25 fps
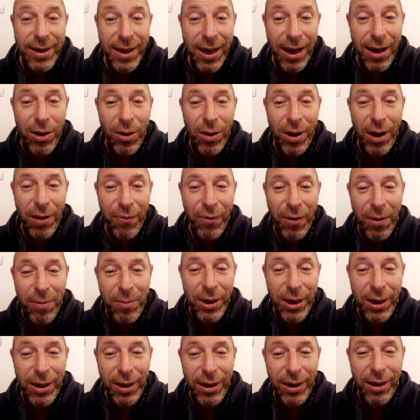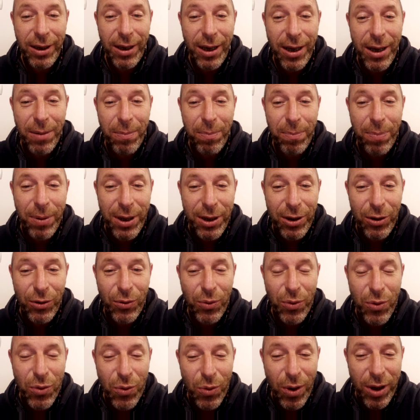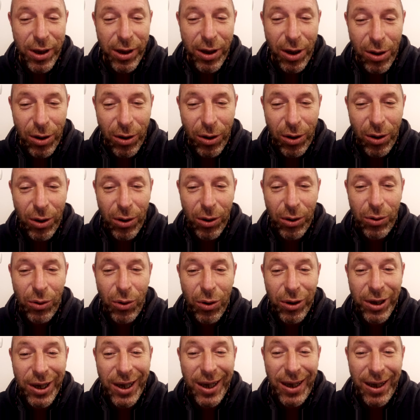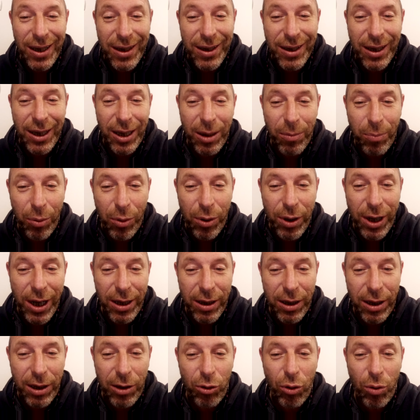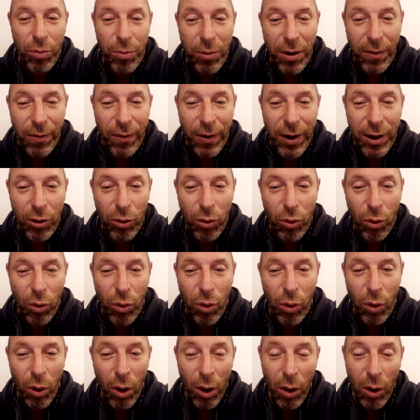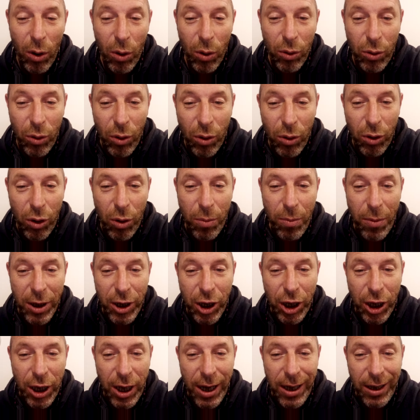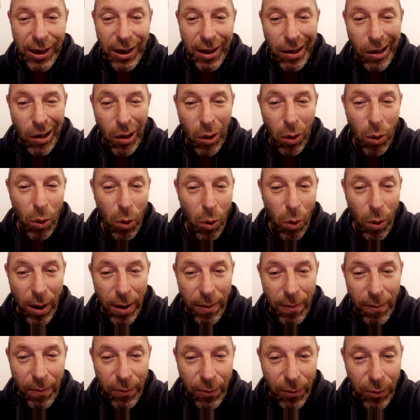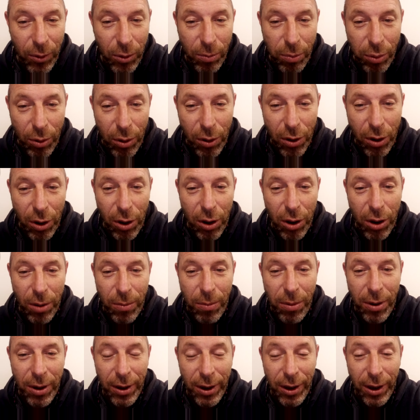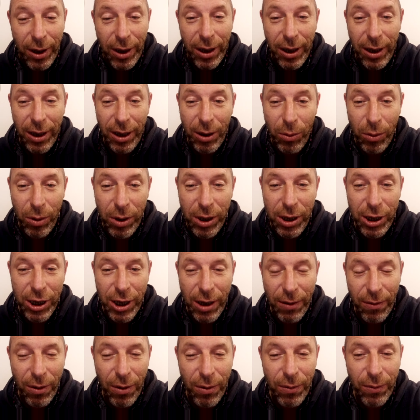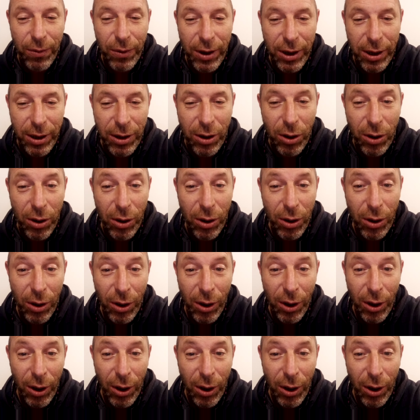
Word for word: Salut la famille, eh ben, je vous souhaite encore une très très bonne année 2022 au nom de ma chaîne OM Football Club. Et oui, j'avais envie de